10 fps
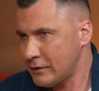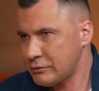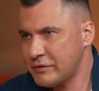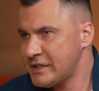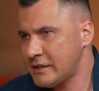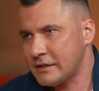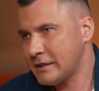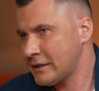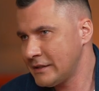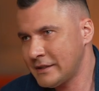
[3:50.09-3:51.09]
Я уже в театр
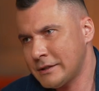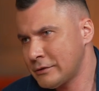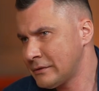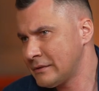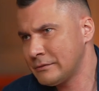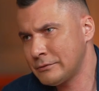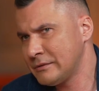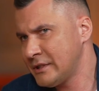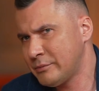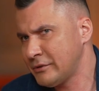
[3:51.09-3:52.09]
не, не, хожу,
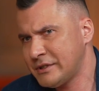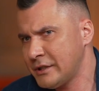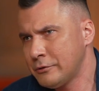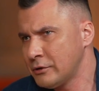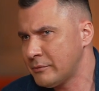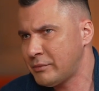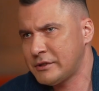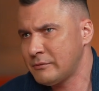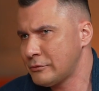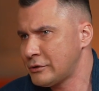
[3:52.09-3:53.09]
не был три года,
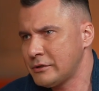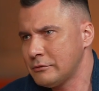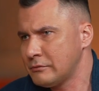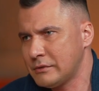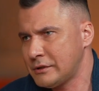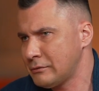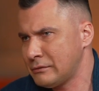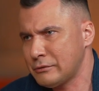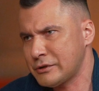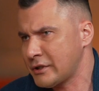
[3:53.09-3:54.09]
потому что, ну, это
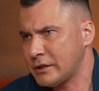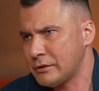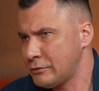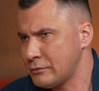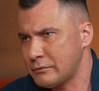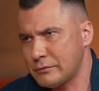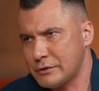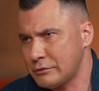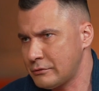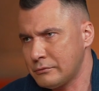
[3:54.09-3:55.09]
вот тоже как-то
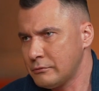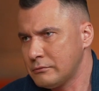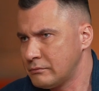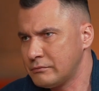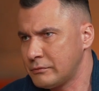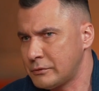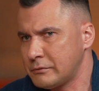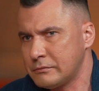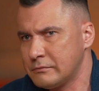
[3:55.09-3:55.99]
чувствуется, что, ну, вот,